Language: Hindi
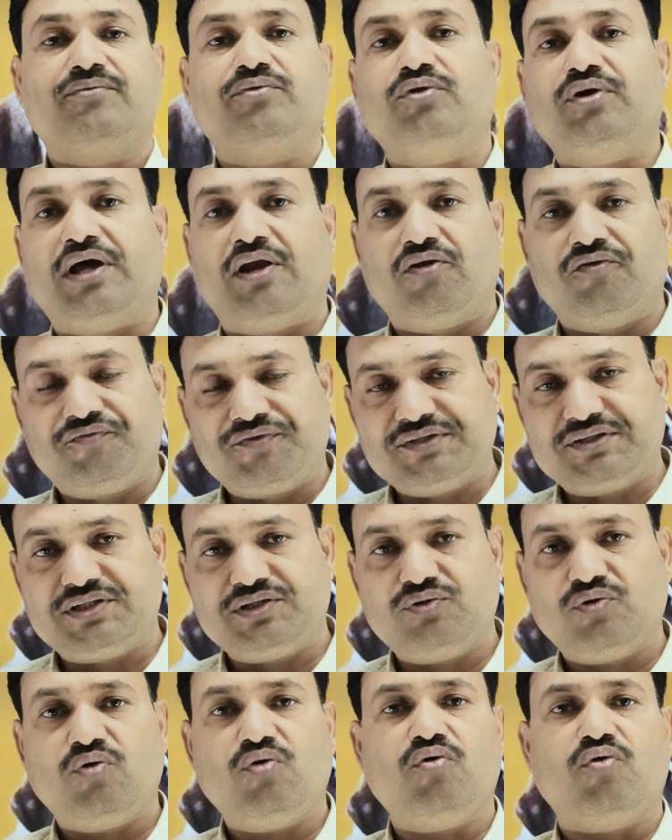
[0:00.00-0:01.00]
वो एलोपैथी
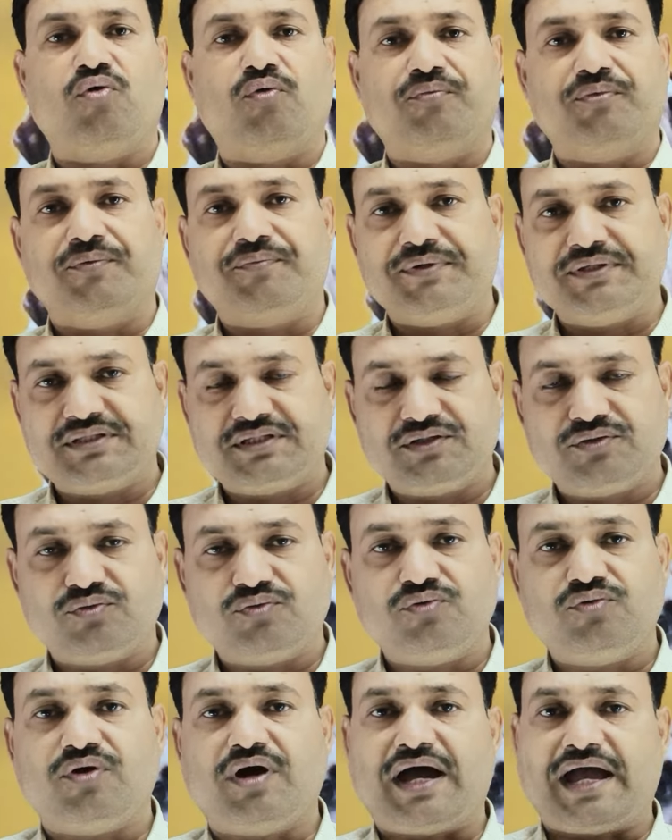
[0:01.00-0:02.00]
हो होम्योपैथी हो
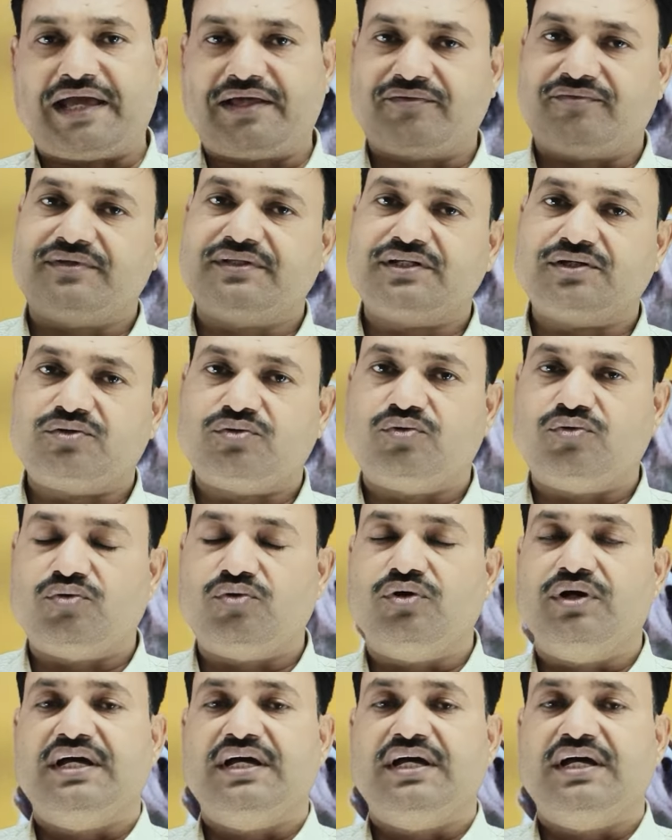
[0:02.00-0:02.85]
आयुर्वेदिक हो